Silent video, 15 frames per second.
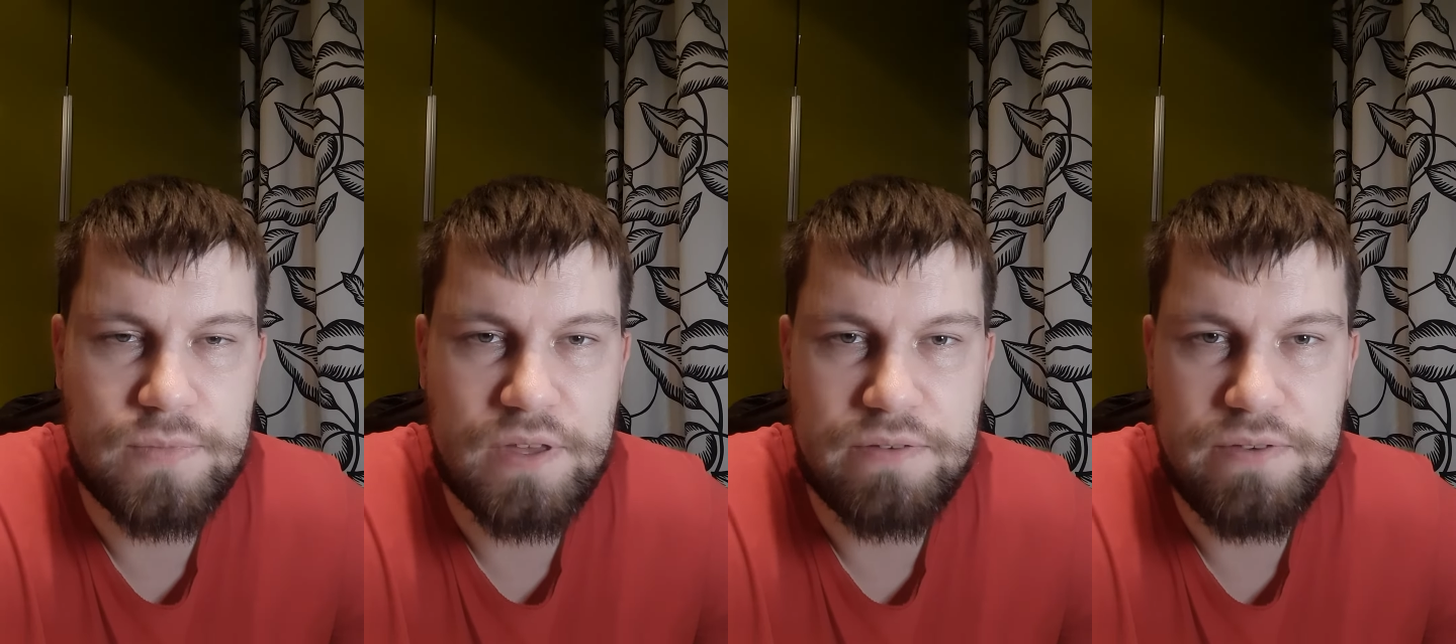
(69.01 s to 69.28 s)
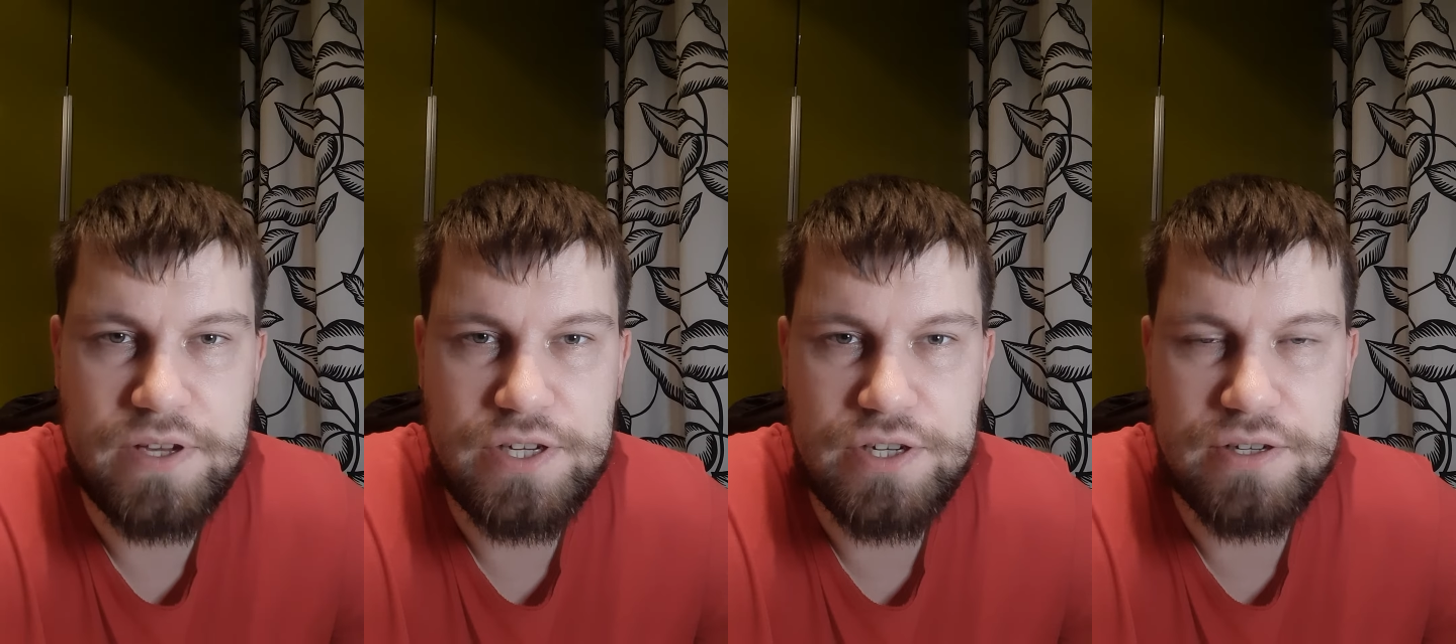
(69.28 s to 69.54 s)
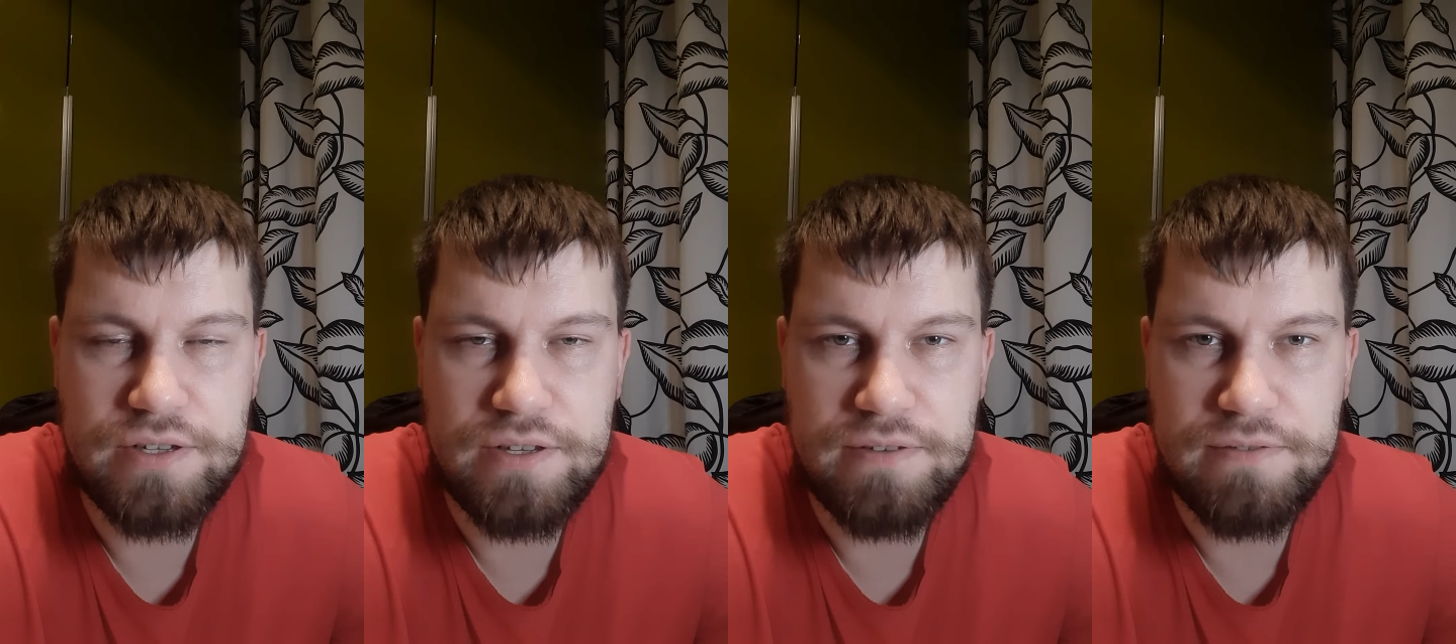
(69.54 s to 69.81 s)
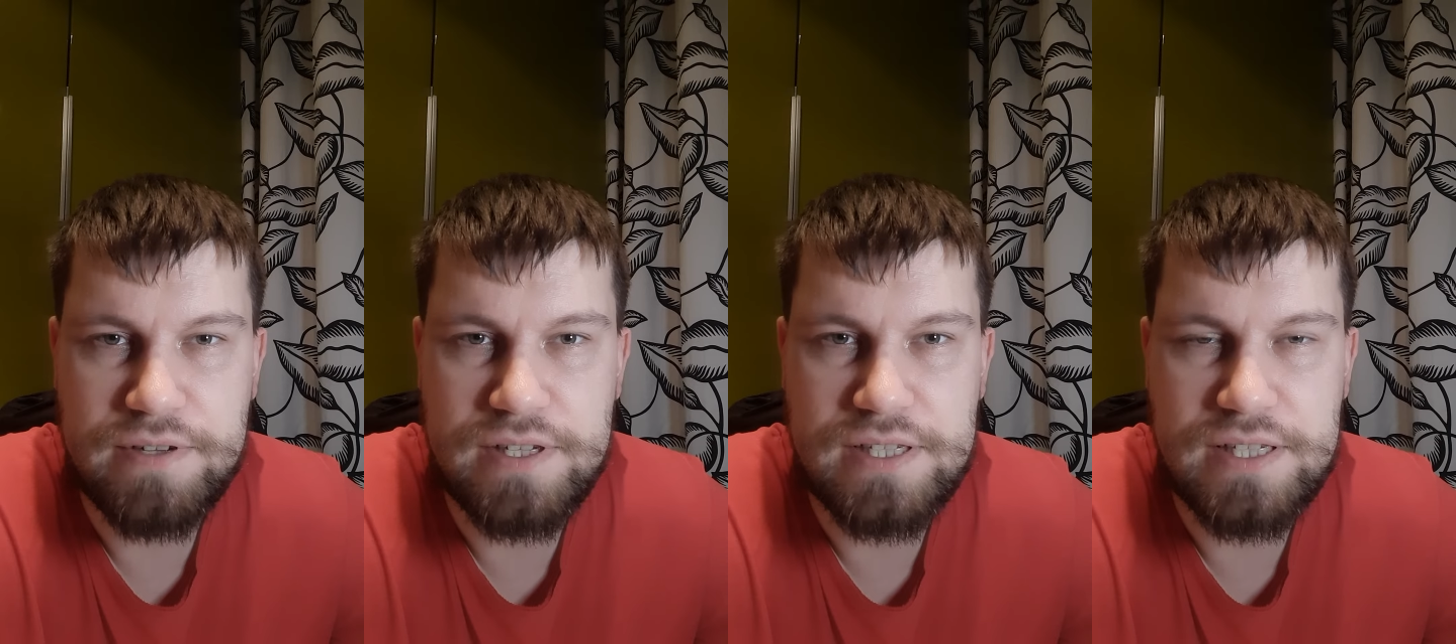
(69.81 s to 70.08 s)
вещи, не
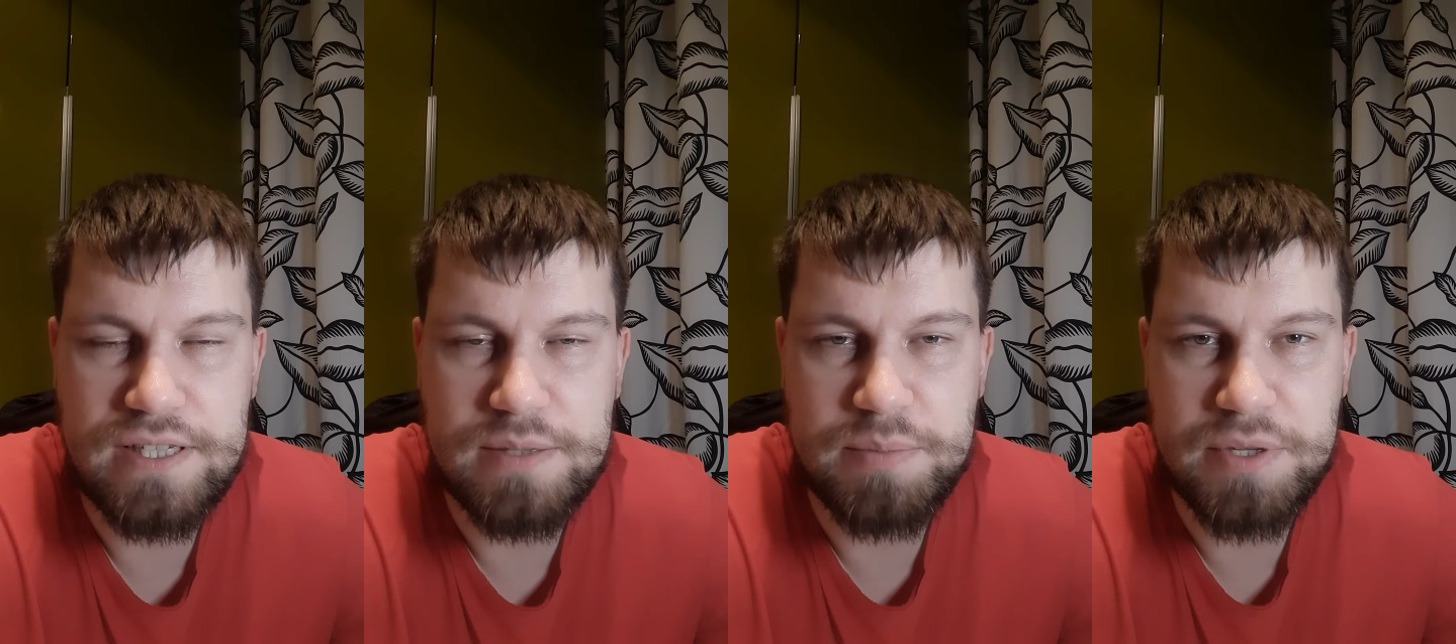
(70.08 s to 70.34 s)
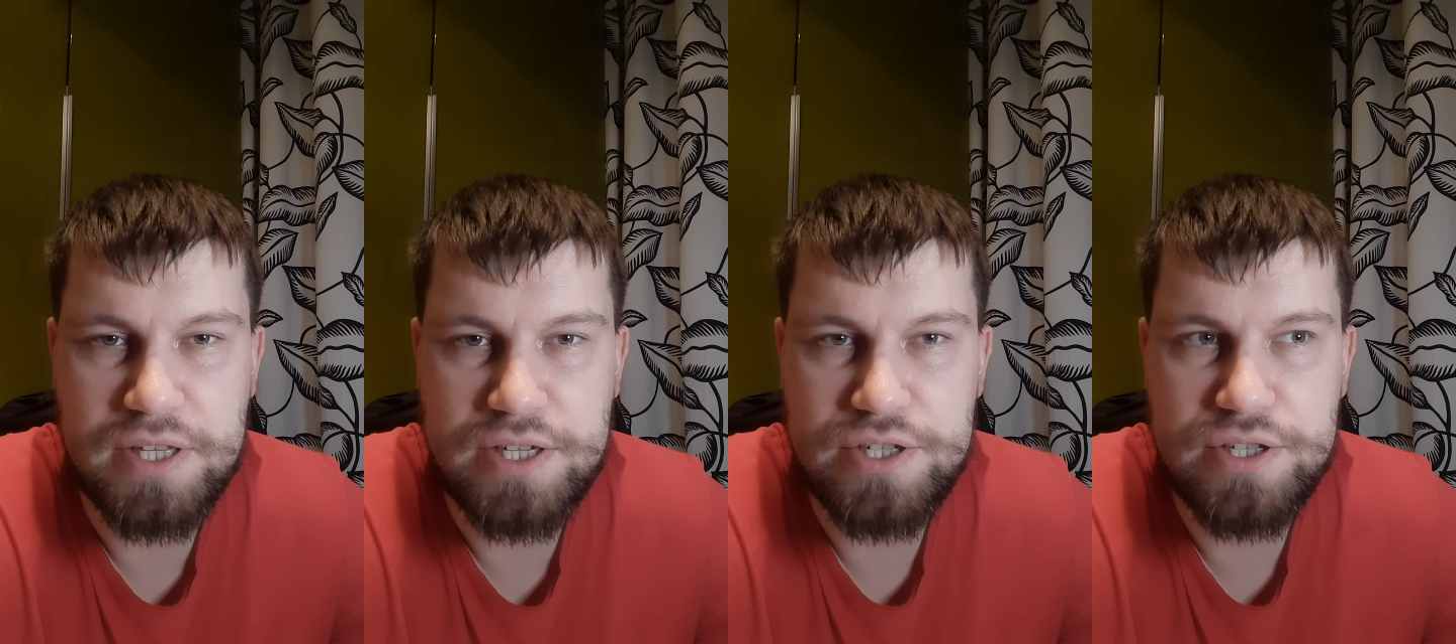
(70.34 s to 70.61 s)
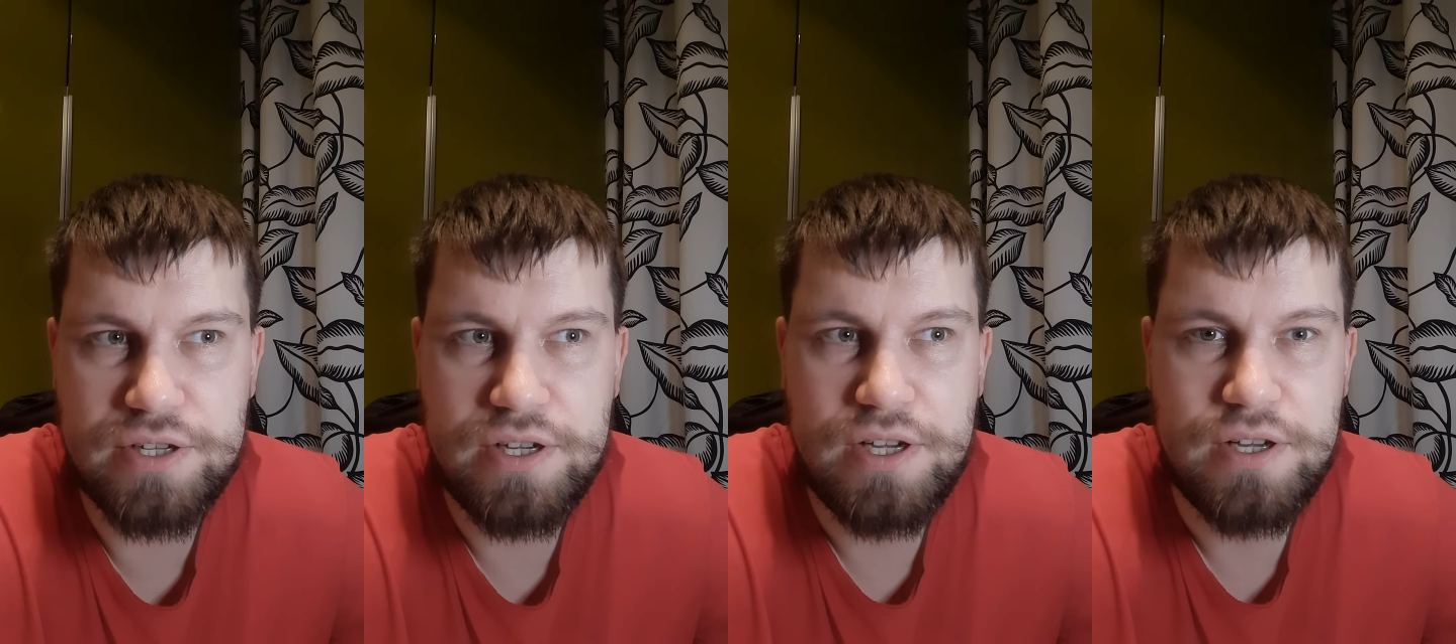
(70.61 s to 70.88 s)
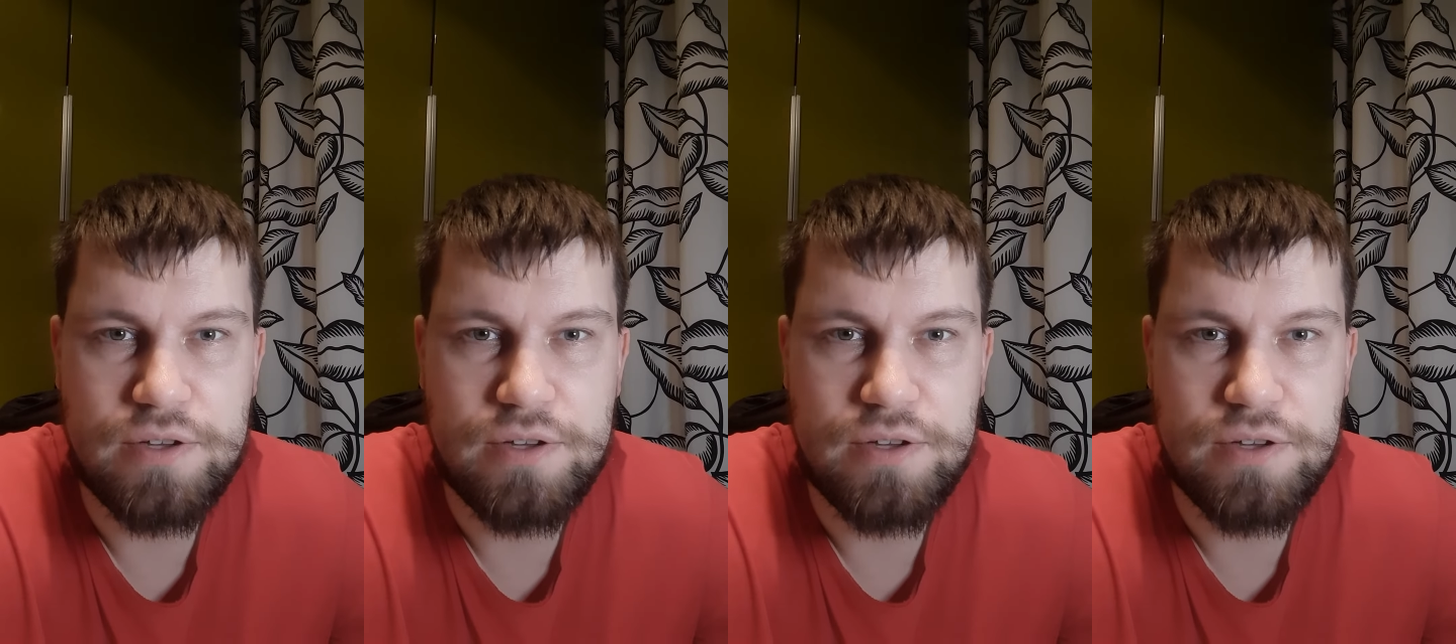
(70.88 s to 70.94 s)
выглядеть эпатажно,